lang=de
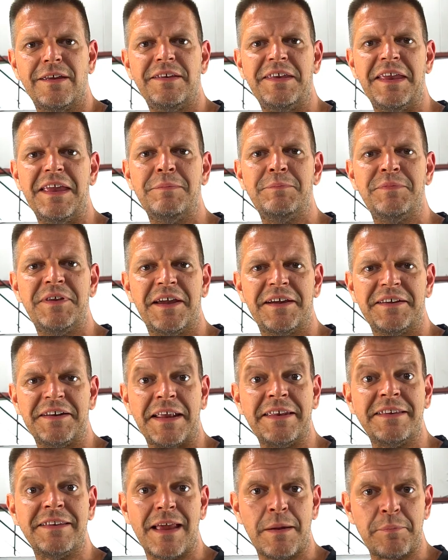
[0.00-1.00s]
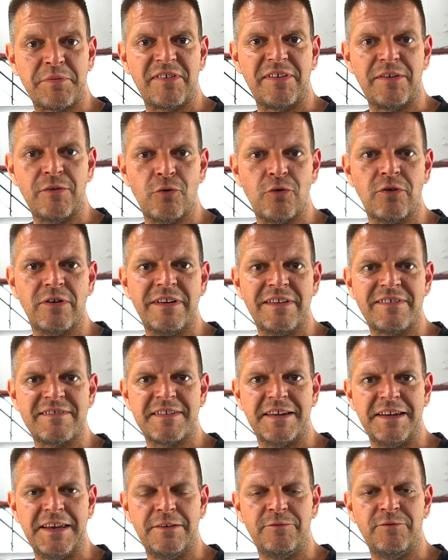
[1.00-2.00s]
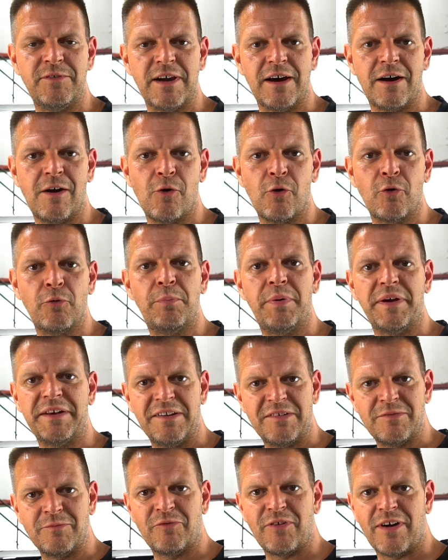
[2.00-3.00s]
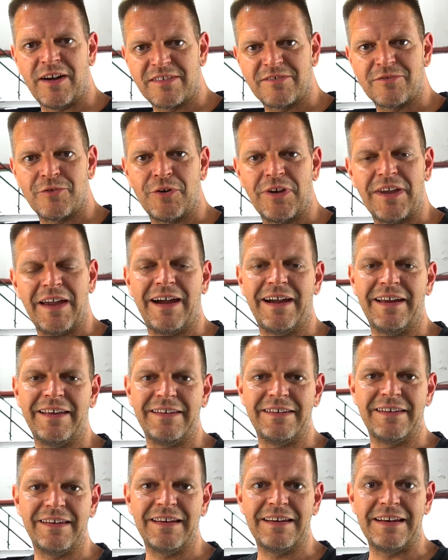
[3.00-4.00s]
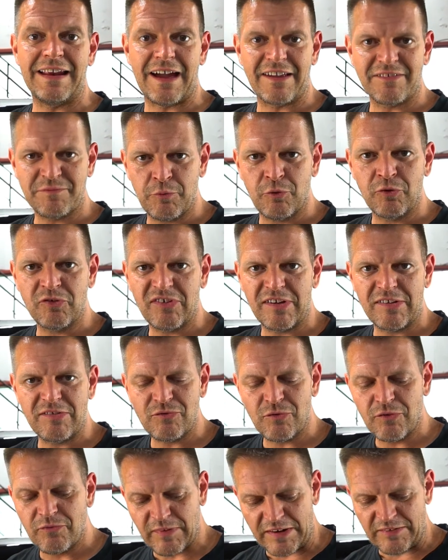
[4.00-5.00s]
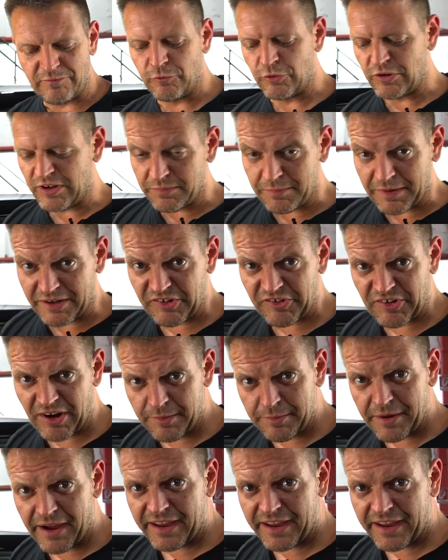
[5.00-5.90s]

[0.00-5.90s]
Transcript: Neben der genannten Absicherung installieren wir auch bei diesem Fahrzeug einen Glasbruchsensor, wenn wirklich mal die Scheibe